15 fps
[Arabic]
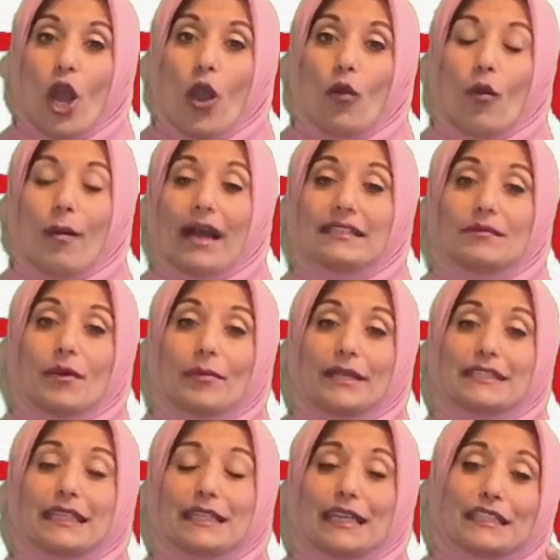وبعد ما
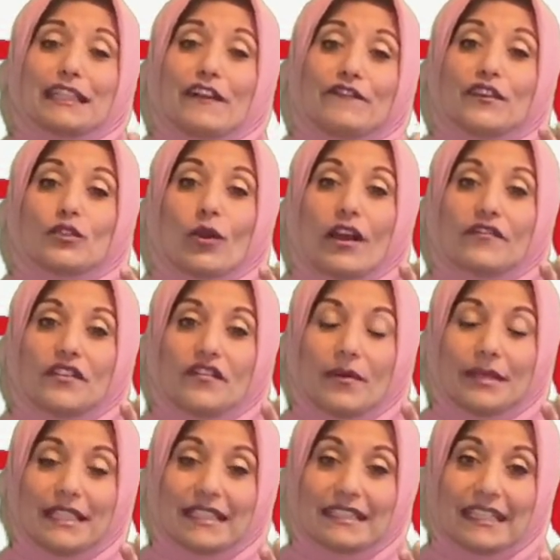بايدن كانت كفته خفيفه
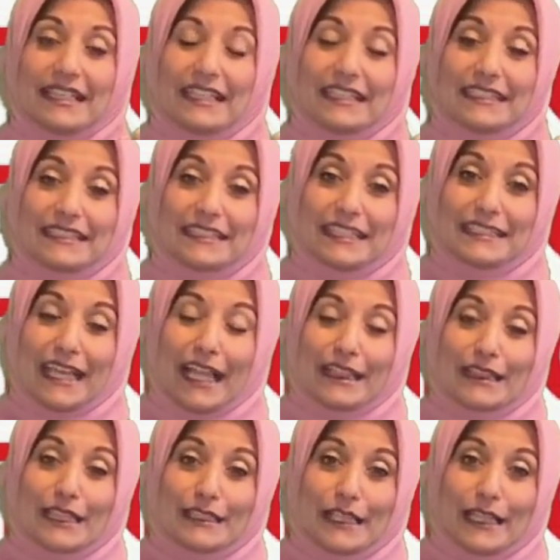بدات ايه تتقل
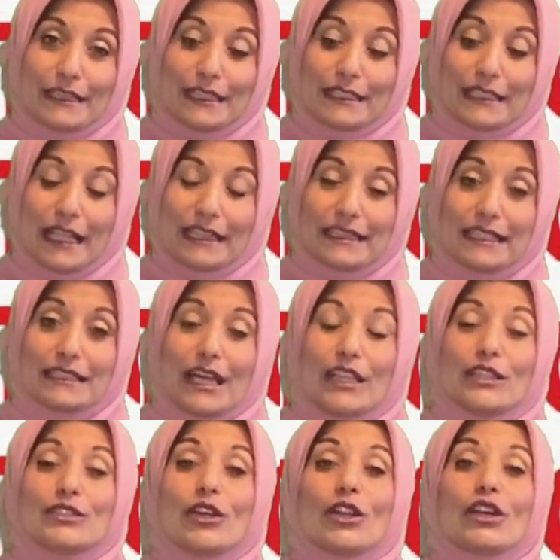تتقل تتقل تتقل
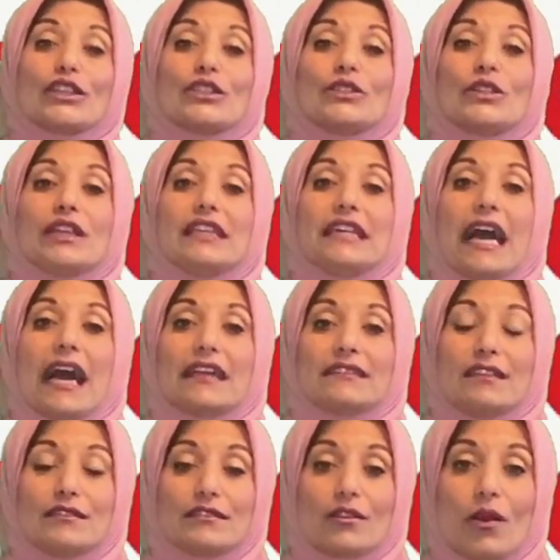لدرجه ان هي
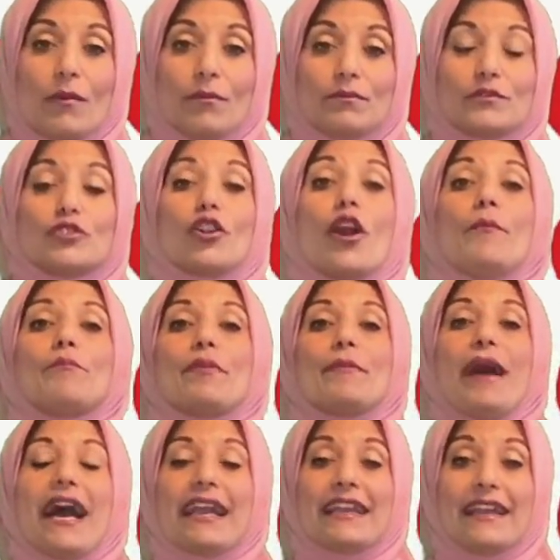عدت ترامب ترامب
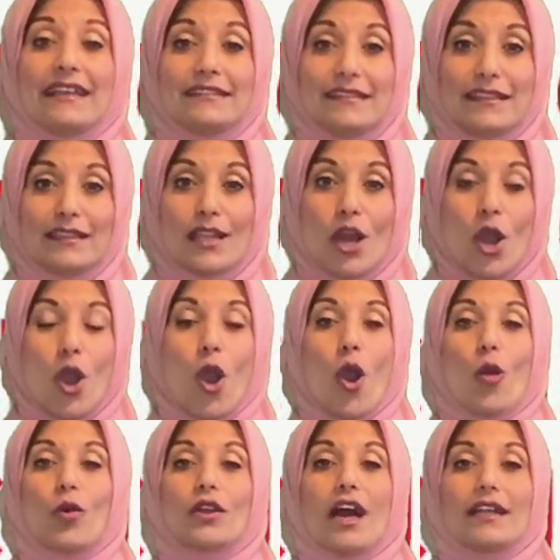بقى اتجنن
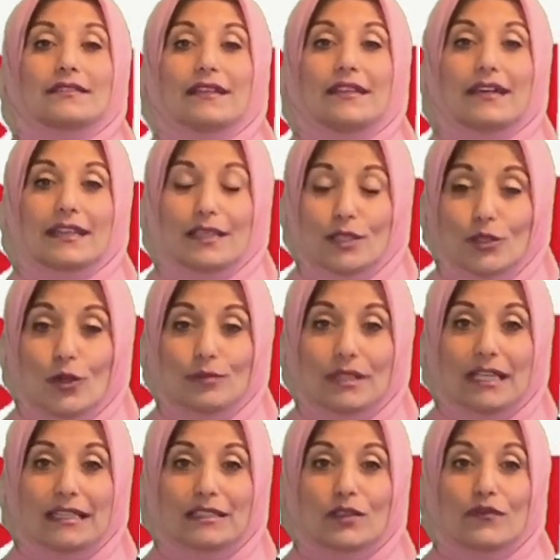وراح طلع ايه يوم
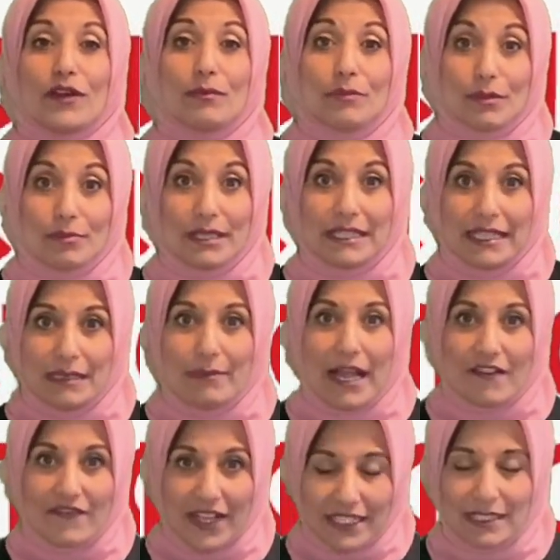3 نوفمبر بالليل بقى
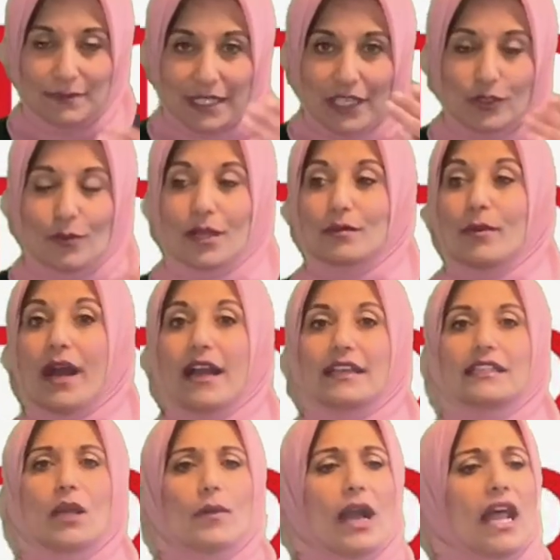الفجر بتاع يوم 4
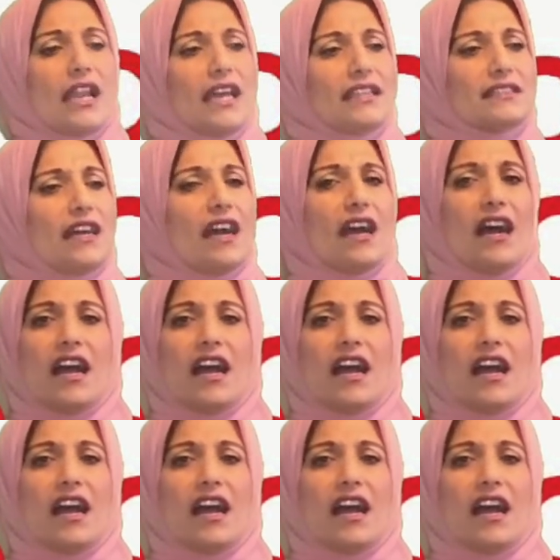كده وقال احنا